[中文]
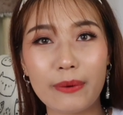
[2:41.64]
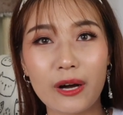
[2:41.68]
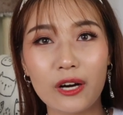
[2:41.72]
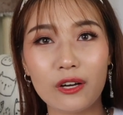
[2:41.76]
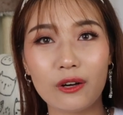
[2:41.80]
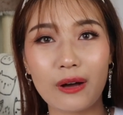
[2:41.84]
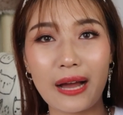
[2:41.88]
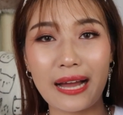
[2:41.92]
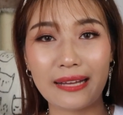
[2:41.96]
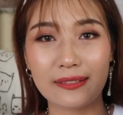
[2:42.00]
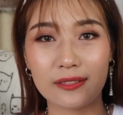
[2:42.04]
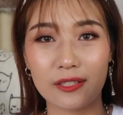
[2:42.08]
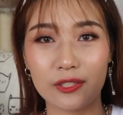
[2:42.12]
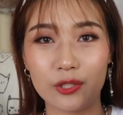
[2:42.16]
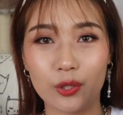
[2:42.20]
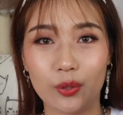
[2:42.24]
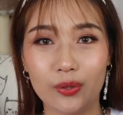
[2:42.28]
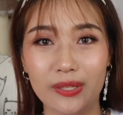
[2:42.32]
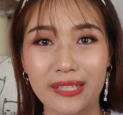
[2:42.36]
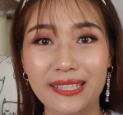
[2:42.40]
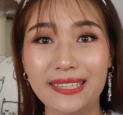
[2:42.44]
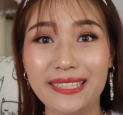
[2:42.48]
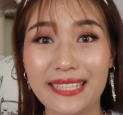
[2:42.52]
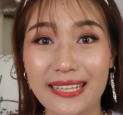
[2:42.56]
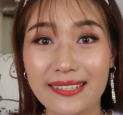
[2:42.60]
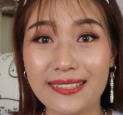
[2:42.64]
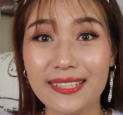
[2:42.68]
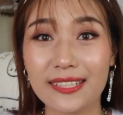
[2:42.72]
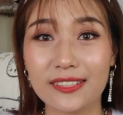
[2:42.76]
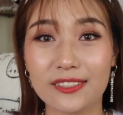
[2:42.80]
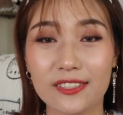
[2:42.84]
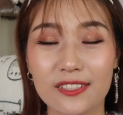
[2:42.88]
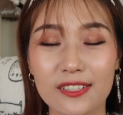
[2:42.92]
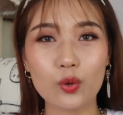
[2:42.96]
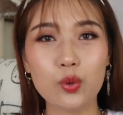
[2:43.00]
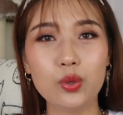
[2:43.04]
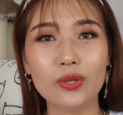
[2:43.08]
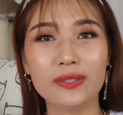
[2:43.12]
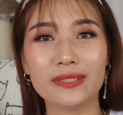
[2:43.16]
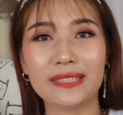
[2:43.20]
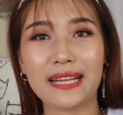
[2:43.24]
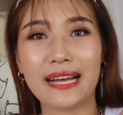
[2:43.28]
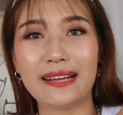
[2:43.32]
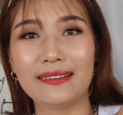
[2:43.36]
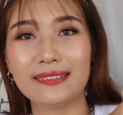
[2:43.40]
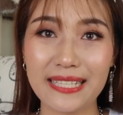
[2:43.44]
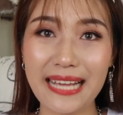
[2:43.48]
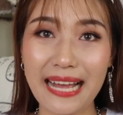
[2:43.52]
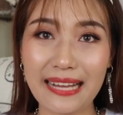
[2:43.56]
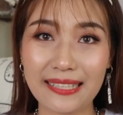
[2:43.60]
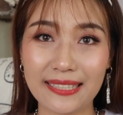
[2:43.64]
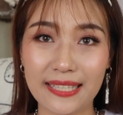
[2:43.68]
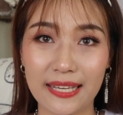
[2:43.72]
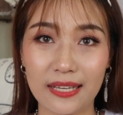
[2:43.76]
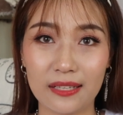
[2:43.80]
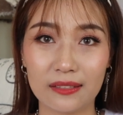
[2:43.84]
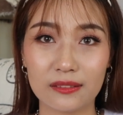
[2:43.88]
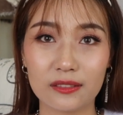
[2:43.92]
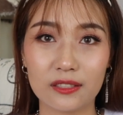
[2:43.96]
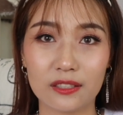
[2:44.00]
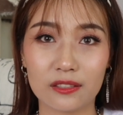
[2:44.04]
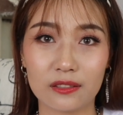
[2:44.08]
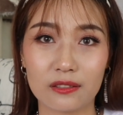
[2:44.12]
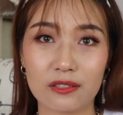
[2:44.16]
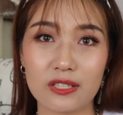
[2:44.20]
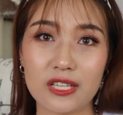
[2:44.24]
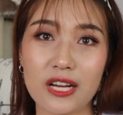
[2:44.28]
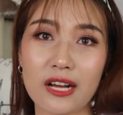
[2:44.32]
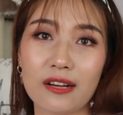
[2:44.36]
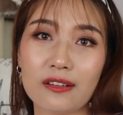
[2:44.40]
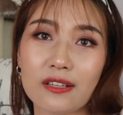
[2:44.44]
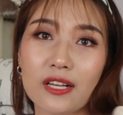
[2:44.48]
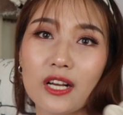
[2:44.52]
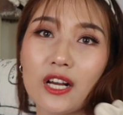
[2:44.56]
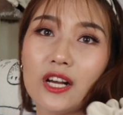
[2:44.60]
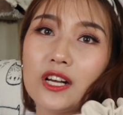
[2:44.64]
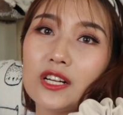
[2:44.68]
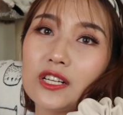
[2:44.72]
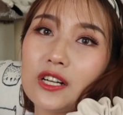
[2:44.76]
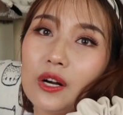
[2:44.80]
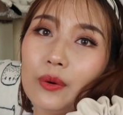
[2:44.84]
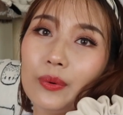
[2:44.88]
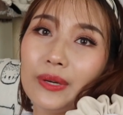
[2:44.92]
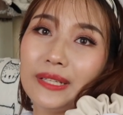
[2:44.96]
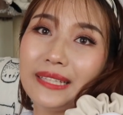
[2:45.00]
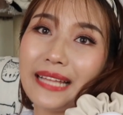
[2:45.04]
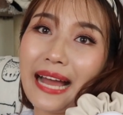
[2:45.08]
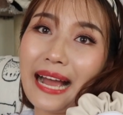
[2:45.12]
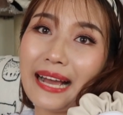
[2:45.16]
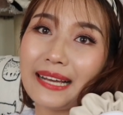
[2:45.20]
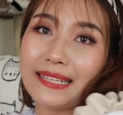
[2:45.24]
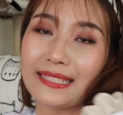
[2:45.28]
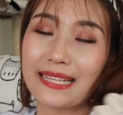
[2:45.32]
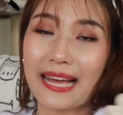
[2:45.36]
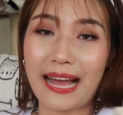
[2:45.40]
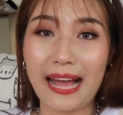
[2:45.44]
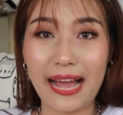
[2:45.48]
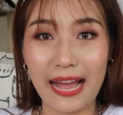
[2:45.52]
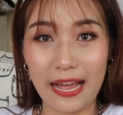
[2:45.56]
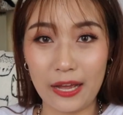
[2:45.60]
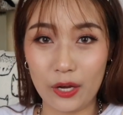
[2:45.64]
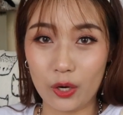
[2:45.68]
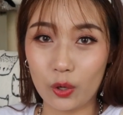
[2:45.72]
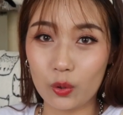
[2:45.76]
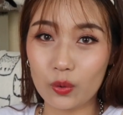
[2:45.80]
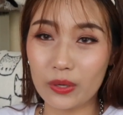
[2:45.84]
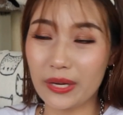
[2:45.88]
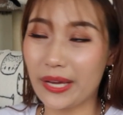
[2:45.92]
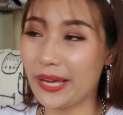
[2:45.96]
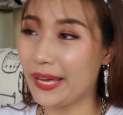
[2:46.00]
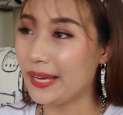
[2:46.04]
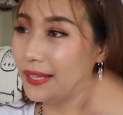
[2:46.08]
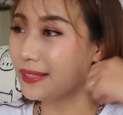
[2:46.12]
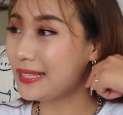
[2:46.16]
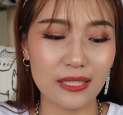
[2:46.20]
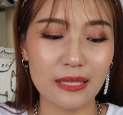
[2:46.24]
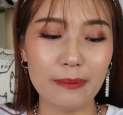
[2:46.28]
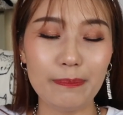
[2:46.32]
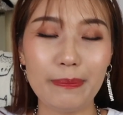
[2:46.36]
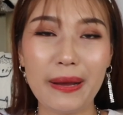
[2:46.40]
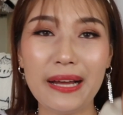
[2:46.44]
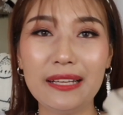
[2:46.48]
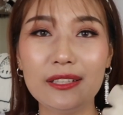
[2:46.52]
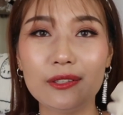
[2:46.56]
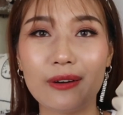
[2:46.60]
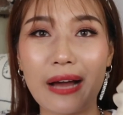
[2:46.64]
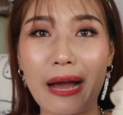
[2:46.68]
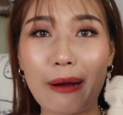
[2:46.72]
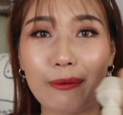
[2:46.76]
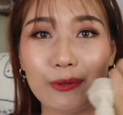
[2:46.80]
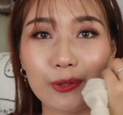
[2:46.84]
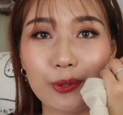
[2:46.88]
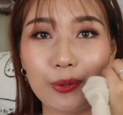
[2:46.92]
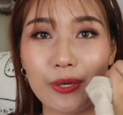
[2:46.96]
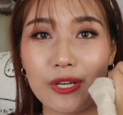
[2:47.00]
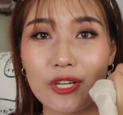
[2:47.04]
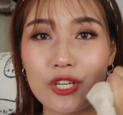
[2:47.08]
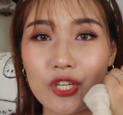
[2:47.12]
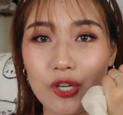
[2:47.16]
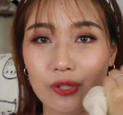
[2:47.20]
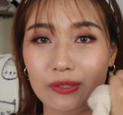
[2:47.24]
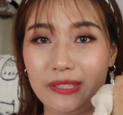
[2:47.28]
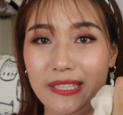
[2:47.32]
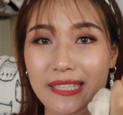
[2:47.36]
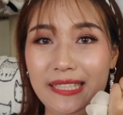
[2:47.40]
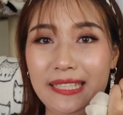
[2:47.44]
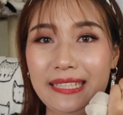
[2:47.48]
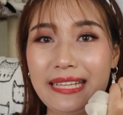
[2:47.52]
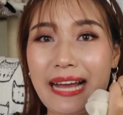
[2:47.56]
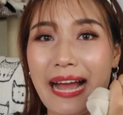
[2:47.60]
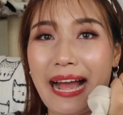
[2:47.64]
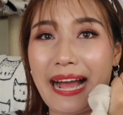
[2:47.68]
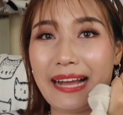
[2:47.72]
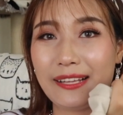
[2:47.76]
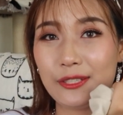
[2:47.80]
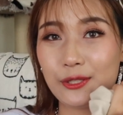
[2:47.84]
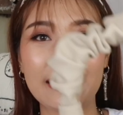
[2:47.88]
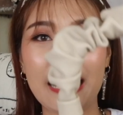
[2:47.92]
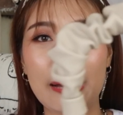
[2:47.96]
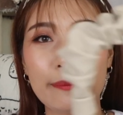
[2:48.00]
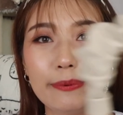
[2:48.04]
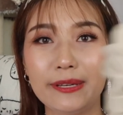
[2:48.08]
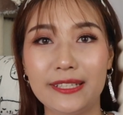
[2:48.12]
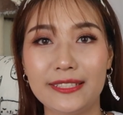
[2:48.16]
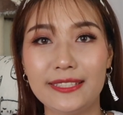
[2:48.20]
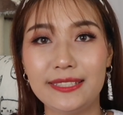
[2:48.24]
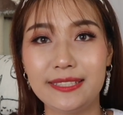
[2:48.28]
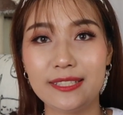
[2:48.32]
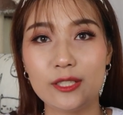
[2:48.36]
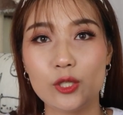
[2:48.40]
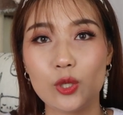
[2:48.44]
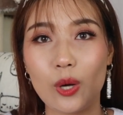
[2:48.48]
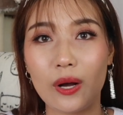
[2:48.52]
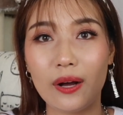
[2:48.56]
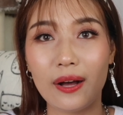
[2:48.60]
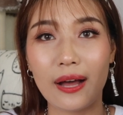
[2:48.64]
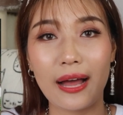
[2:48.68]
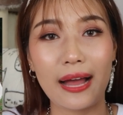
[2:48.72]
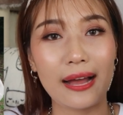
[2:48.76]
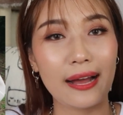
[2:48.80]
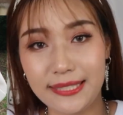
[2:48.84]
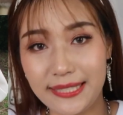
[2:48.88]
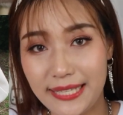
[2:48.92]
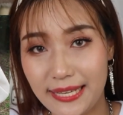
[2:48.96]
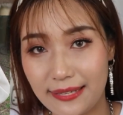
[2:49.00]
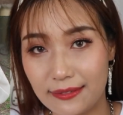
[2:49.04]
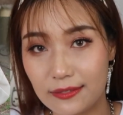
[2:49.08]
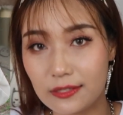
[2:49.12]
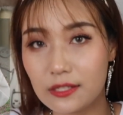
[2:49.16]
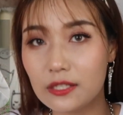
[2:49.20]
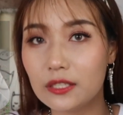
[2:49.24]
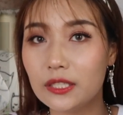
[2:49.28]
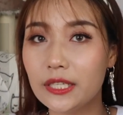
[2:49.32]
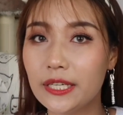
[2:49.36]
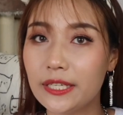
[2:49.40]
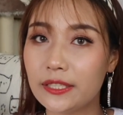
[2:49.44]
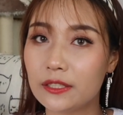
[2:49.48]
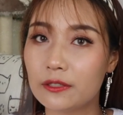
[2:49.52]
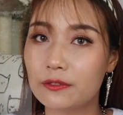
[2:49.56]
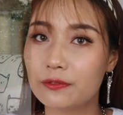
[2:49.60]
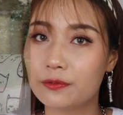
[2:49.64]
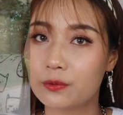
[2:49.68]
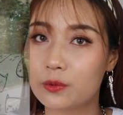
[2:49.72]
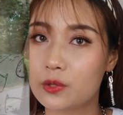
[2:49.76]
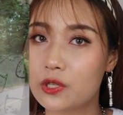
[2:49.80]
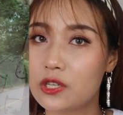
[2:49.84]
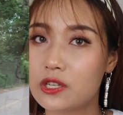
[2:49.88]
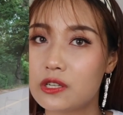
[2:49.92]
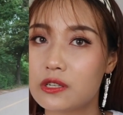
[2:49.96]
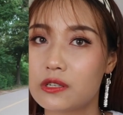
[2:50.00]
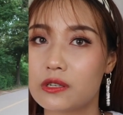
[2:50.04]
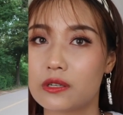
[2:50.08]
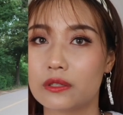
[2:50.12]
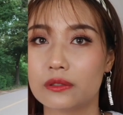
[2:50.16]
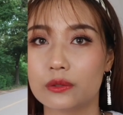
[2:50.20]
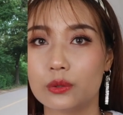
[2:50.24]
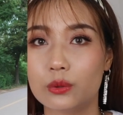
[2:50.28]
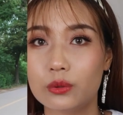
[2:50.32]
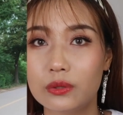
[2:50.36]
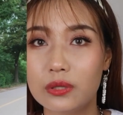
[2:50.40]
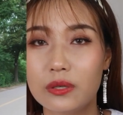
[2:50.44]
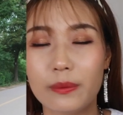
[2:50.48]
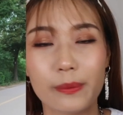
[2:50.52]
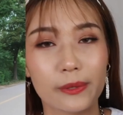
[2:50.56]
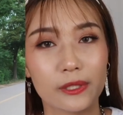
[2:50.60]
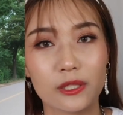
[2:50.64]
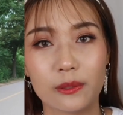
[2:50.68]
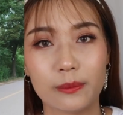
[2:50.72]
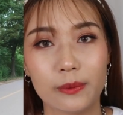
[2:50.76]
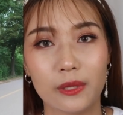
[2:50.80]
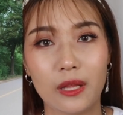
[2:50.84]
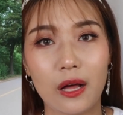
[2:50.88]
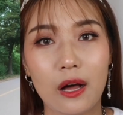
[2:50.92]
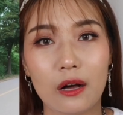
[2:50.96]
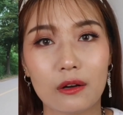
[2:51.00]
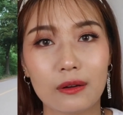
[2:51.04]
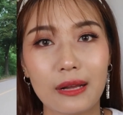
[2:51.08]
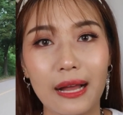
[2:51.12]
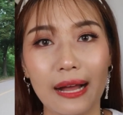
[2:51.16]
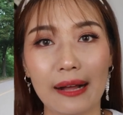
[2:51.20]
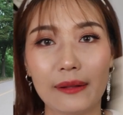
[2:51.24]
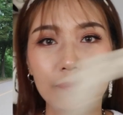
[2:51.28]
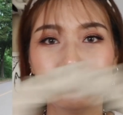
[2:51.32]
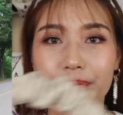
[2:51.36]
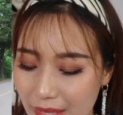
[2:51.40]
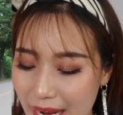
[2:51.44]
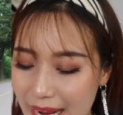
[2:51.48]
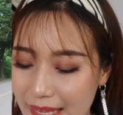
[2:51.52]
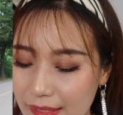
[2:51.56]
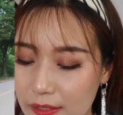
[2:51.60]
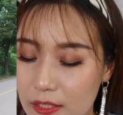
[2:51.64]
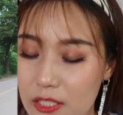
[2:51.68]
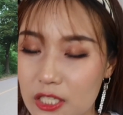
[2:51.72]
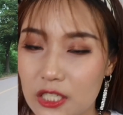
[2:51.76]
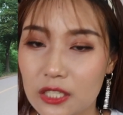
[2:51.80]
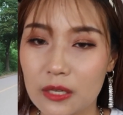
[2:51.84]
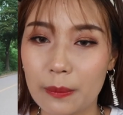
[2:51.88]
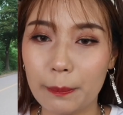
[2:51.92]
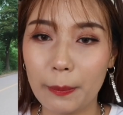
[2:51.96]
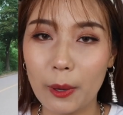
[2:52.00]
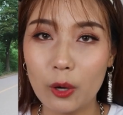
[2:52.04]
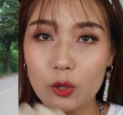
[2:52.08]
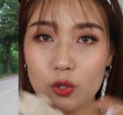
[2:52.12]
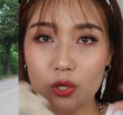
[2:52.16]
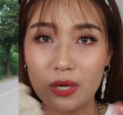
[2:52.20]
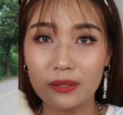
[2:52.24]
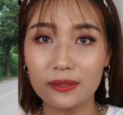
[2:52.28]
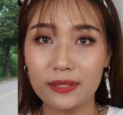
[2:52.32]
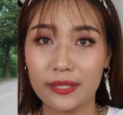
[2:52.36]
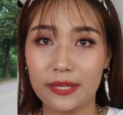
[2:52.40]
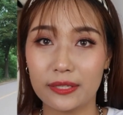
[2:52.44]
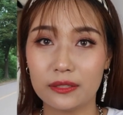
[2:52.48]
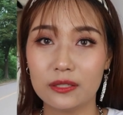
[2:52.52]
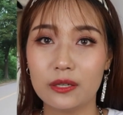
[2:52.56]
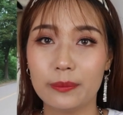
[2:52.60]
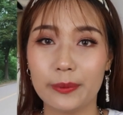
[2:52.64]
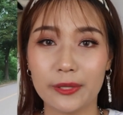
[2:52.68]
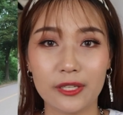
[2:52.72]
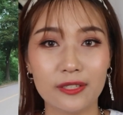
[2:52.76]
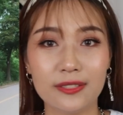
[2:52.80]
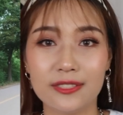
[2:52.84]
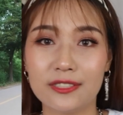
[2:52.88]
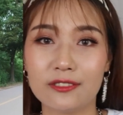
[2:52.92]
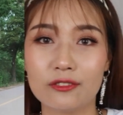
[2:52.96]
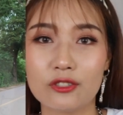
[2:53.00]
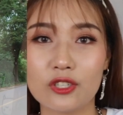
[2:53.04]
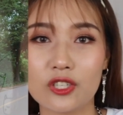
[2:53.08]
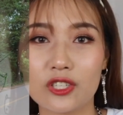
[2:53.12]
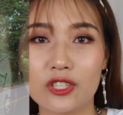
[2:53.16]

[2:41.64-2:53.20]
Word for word: 包的话呢，有一点点的困难，夏天可能这样。稍微搭一下还 OK， 一般的话我就会手提它，搭配西装啊、浅色类的服饰都特别特别的好看。它的这个包装呢也特别的精